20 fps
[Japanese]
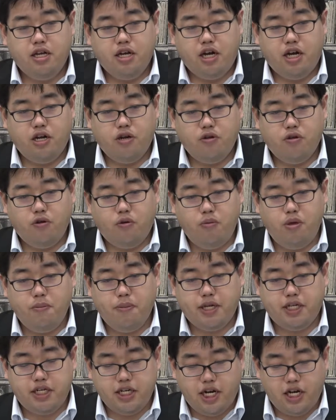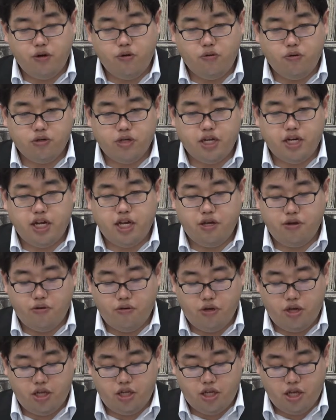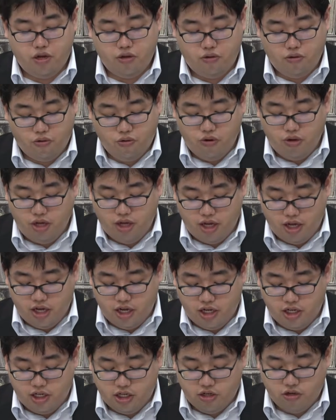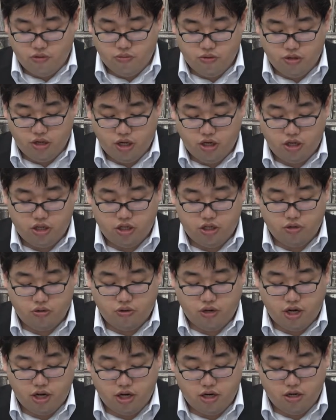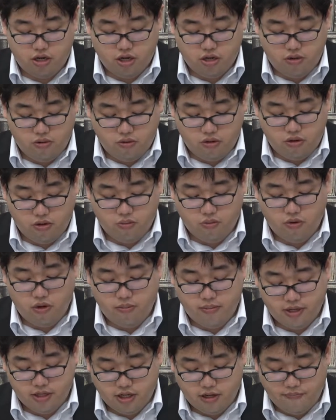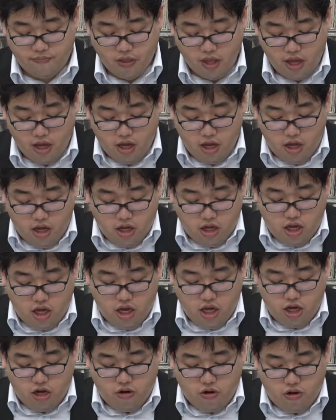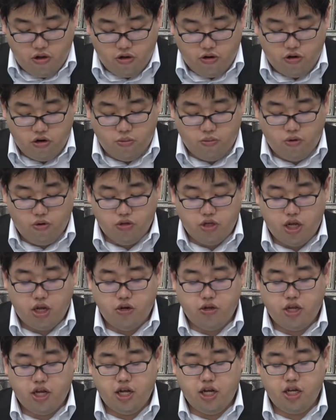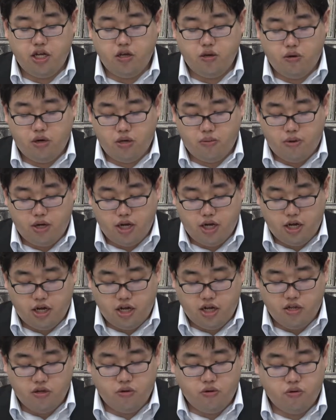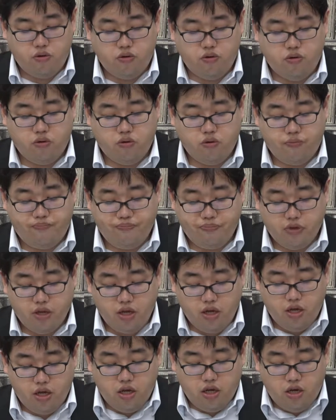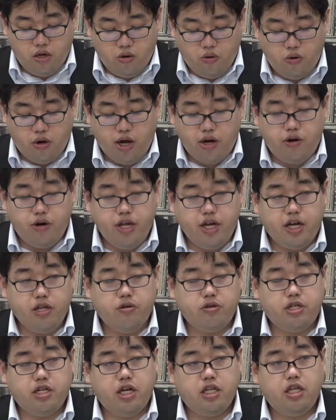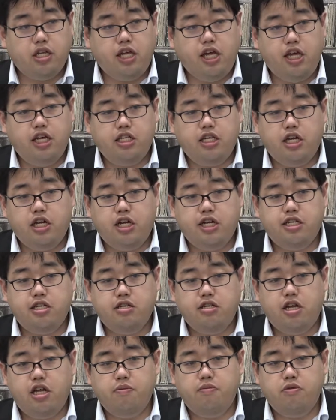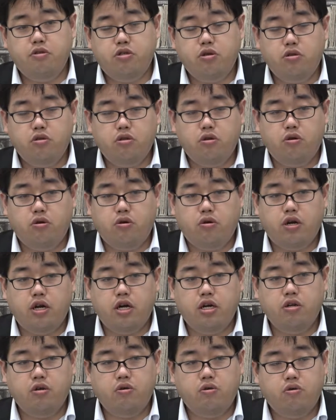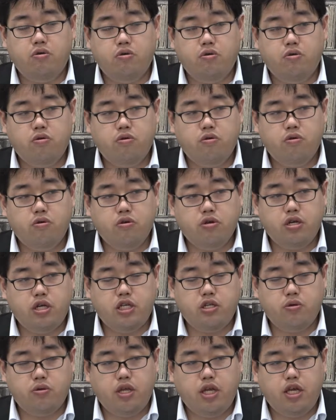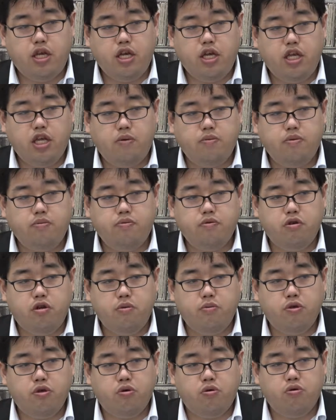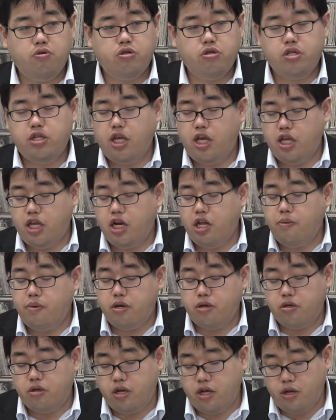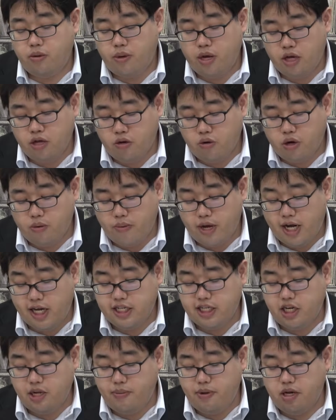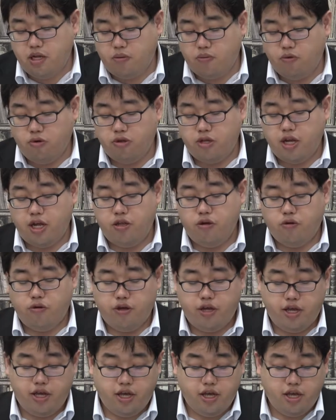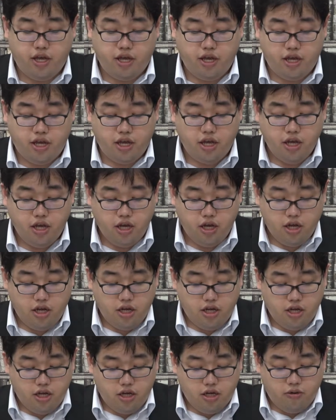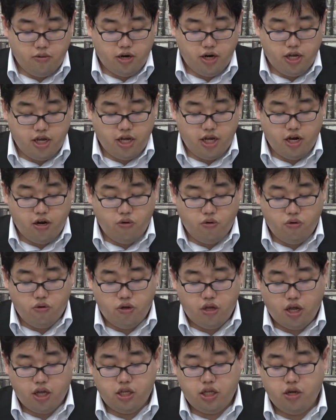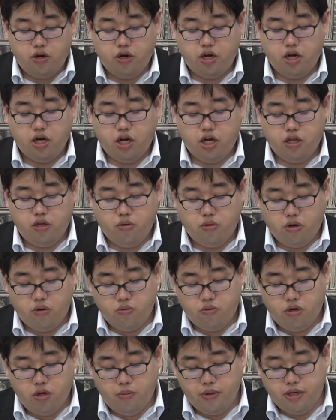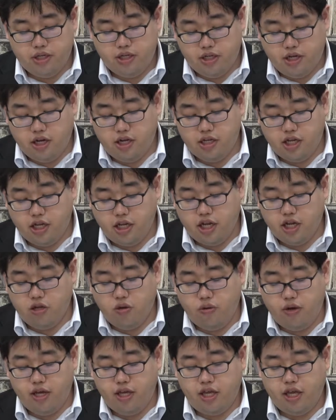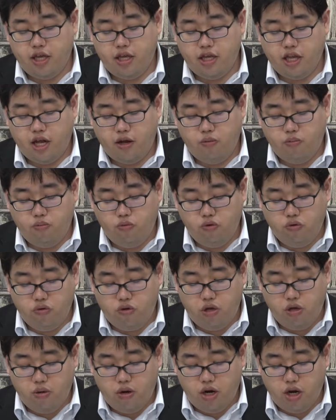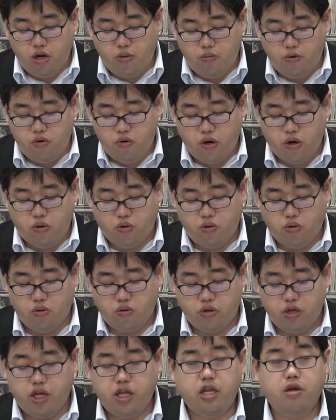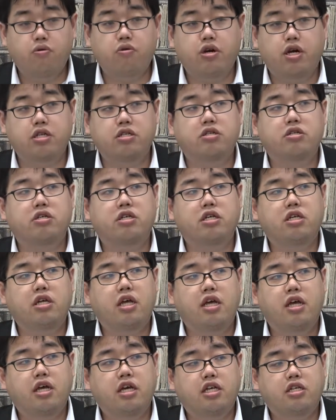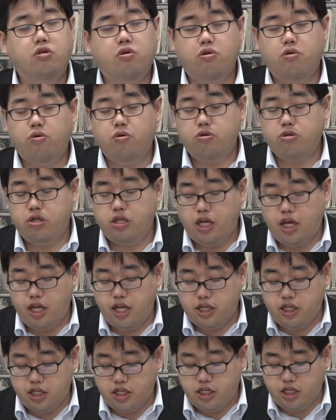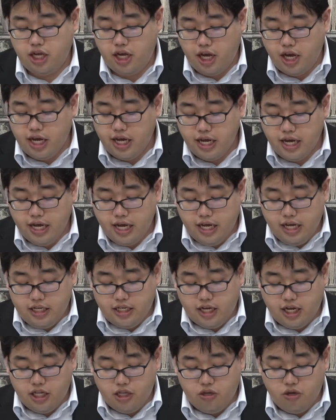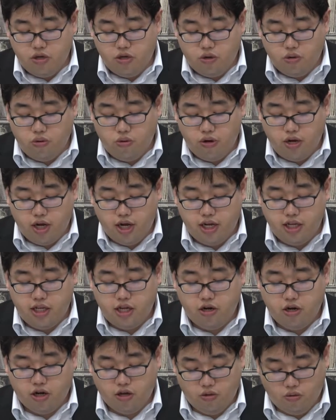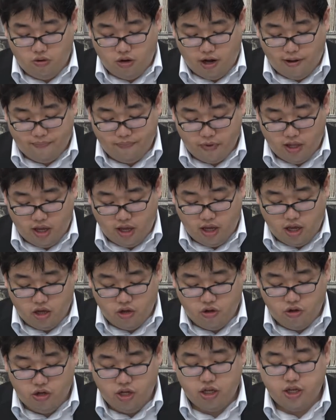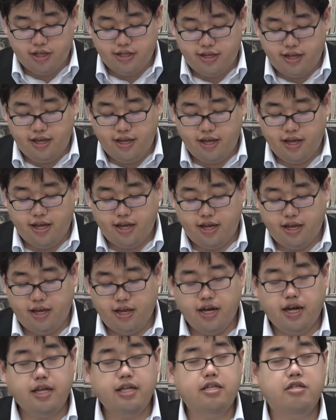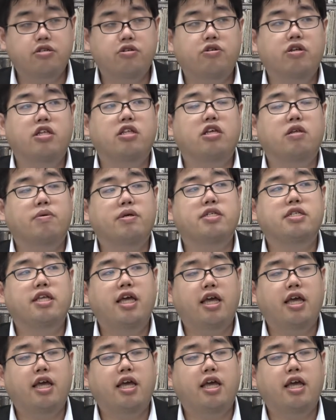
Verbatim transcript: 読み間違いを起こさないようにっていうところに意識を向ける必要があるかとは思います。で、一個一個の問題の難易度は、他の理科と違って計算が少ない分、ちょっと基礎的な部分よりも標準的なレベル、要はマーチレベルの問題の、割合が多くなっているかなとは思いますが、ただとはいえ難問と言われるものはほとんど出ておらず、基礎標準的な知識がちゃんと一通り入っているかどうか、という点ですね、が重要になってきます。